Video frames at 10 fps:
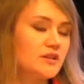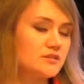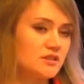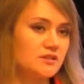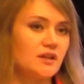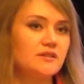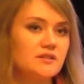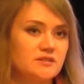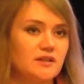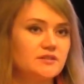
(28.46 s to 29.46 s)
300
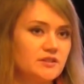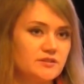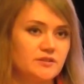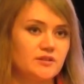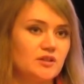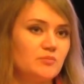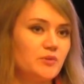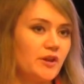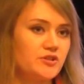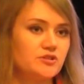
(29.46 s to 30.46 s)
страниц статистики и
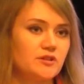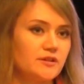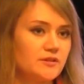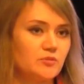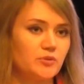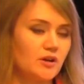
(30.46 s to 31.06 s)
перечень каких-то